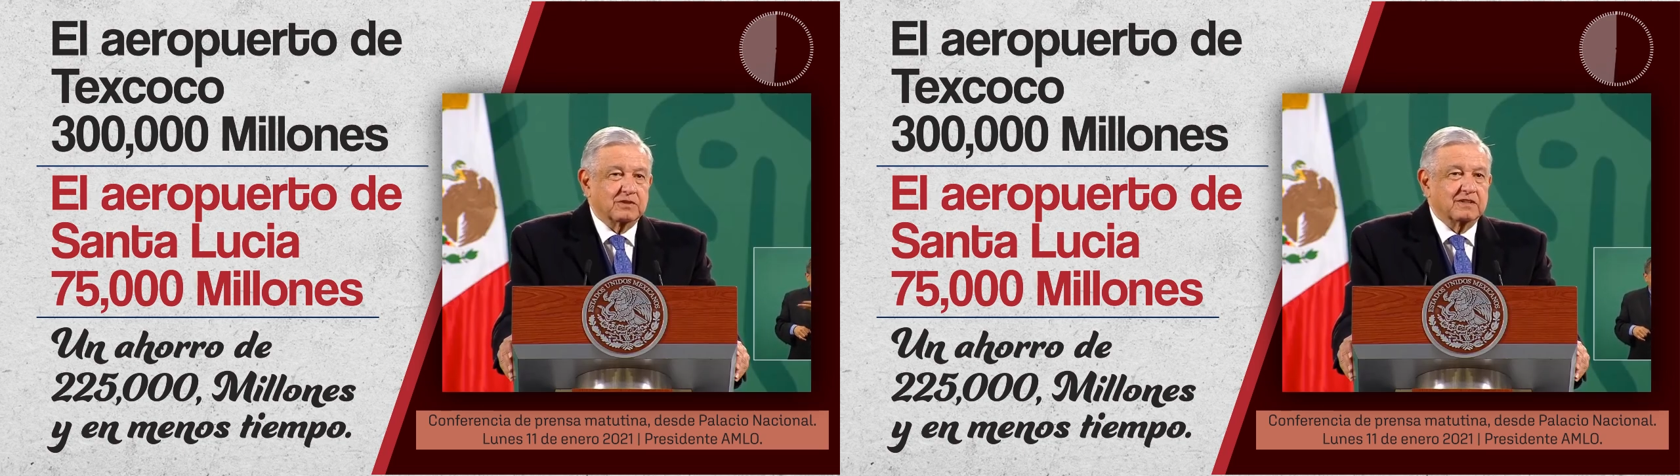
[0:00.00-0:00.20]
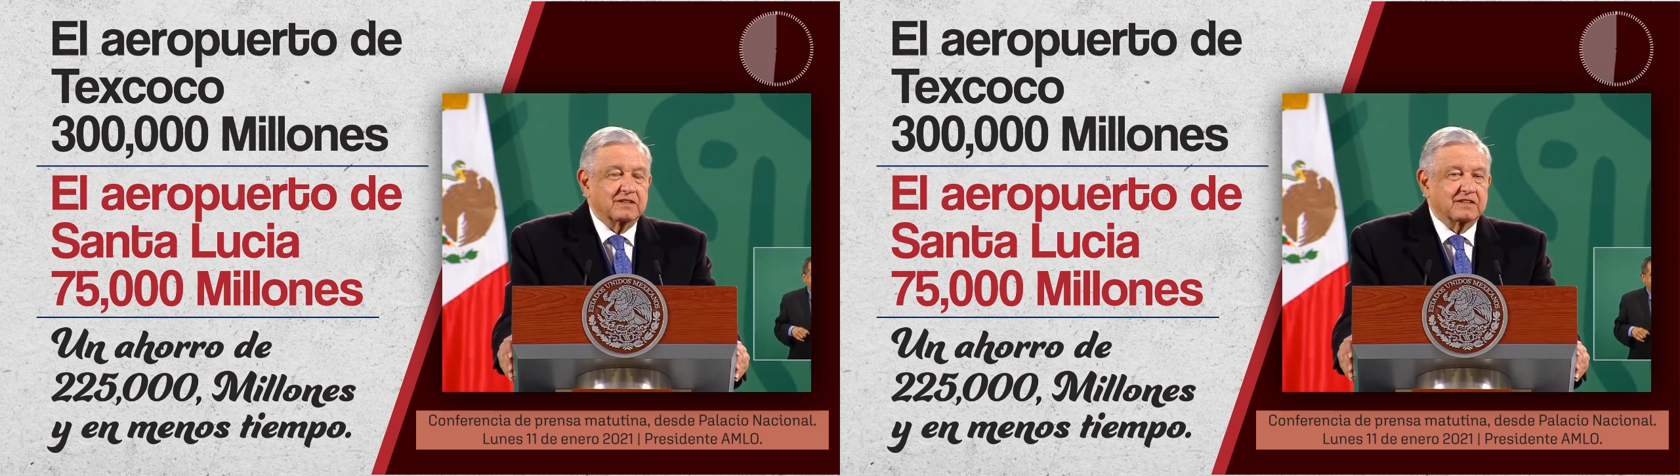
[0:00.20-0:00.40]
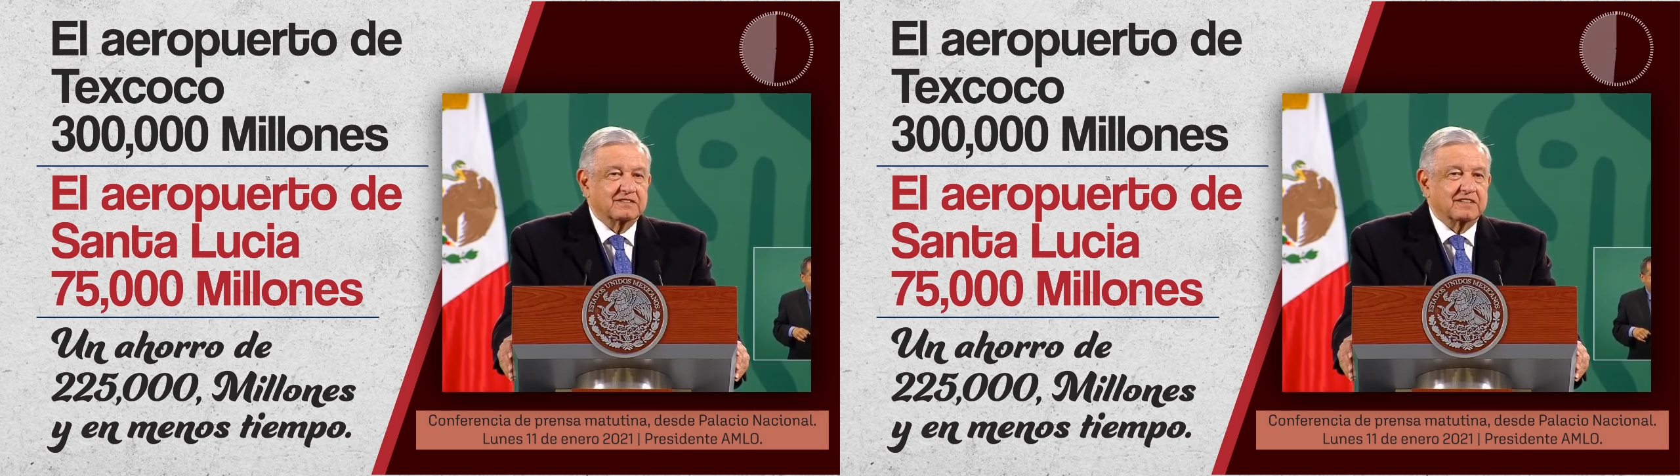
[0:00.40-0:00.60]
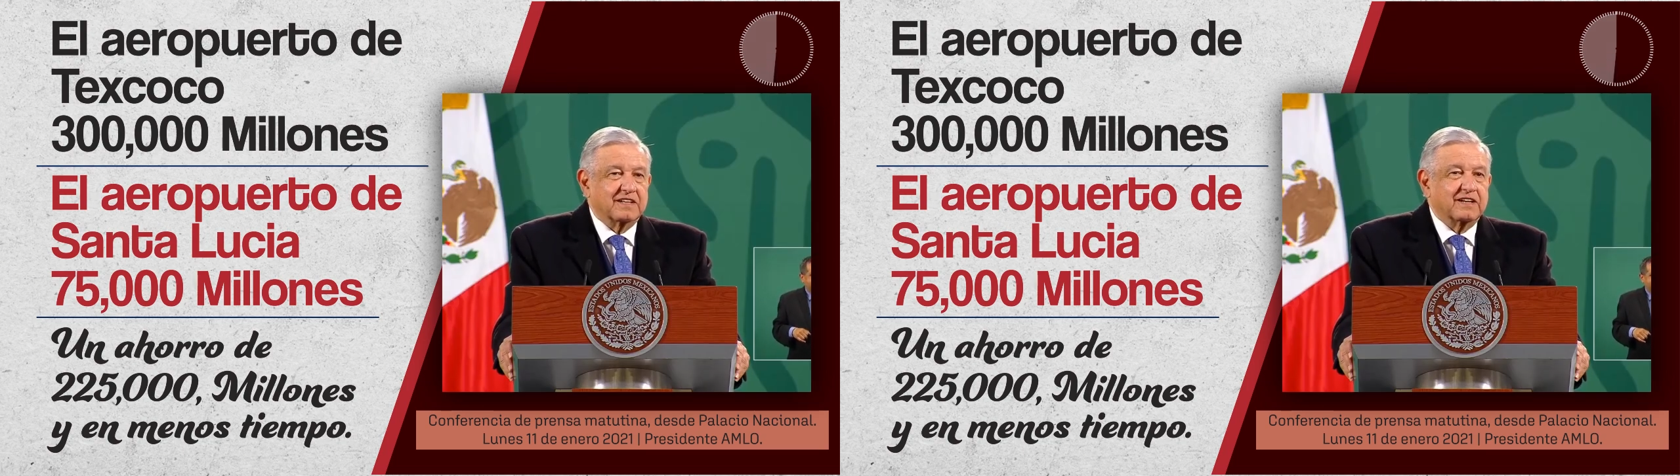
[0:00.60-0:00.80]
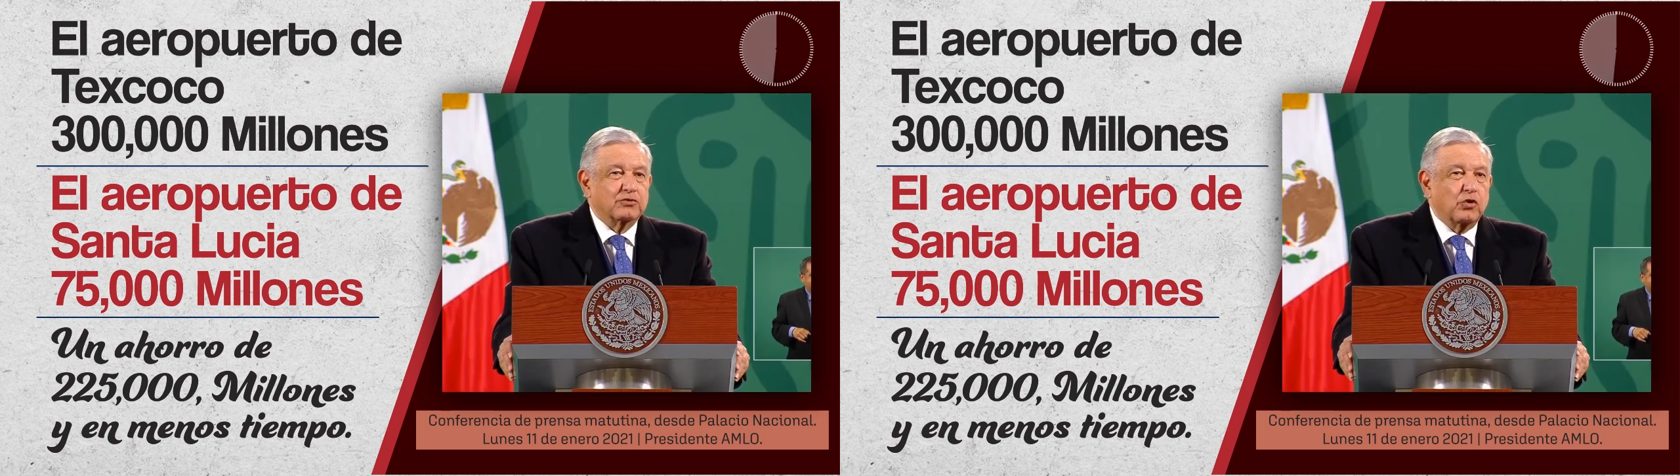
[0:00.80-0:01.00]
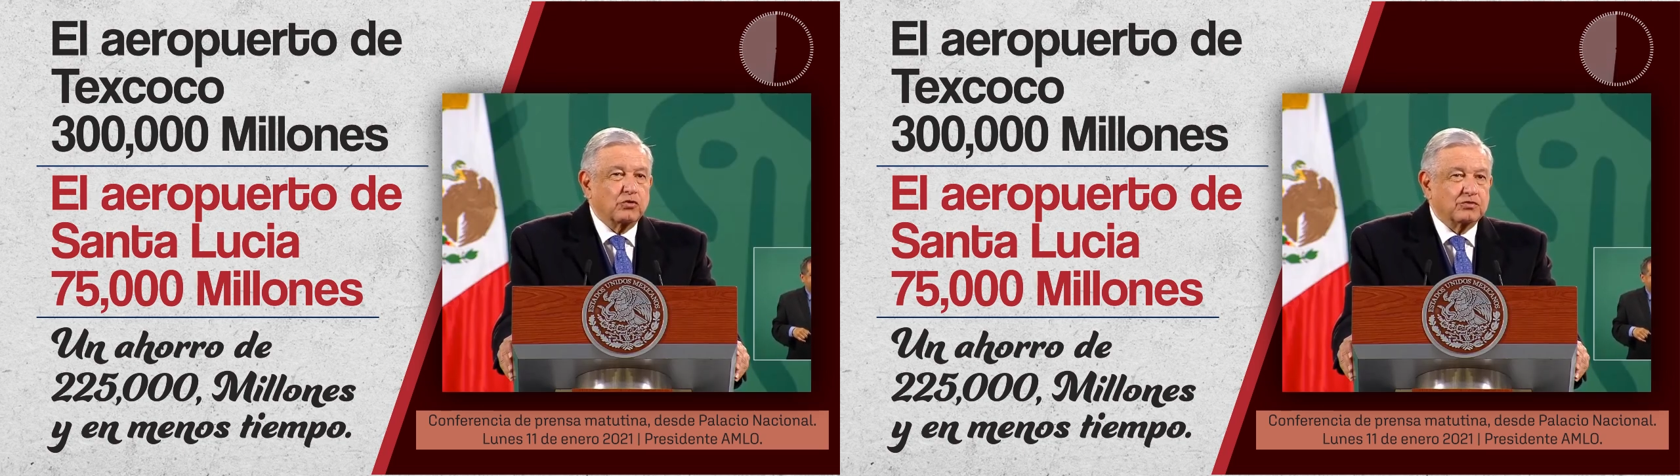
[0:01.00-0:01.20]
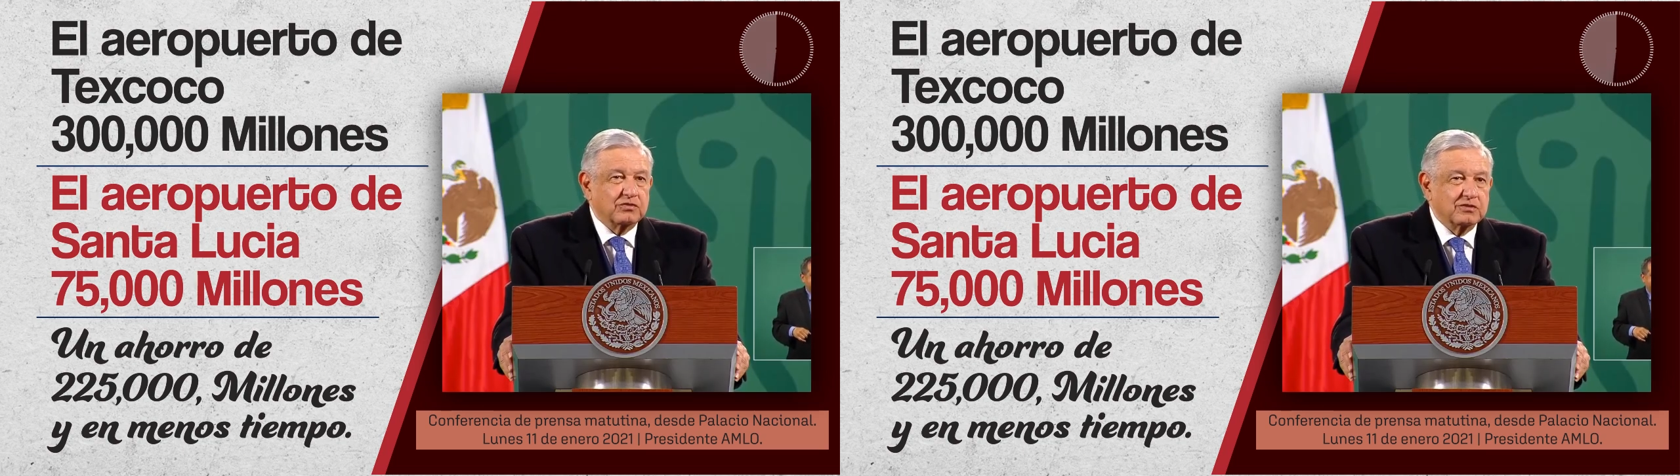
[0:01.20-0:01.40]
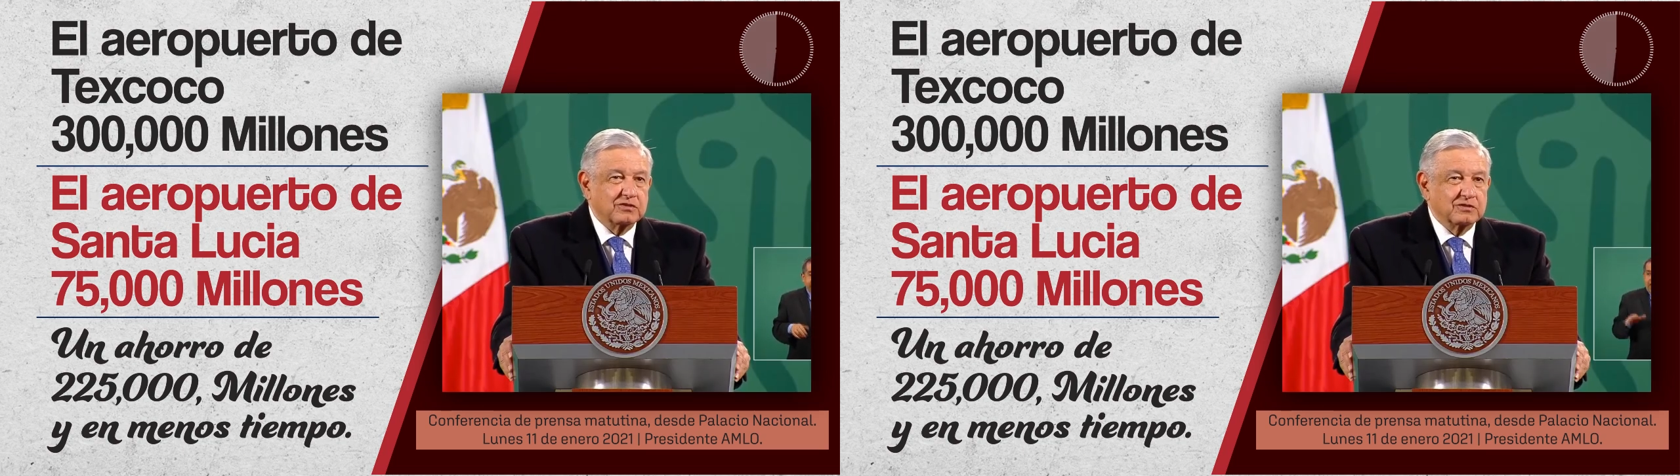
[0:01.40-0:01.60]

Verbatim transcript: tener que cerrar dos.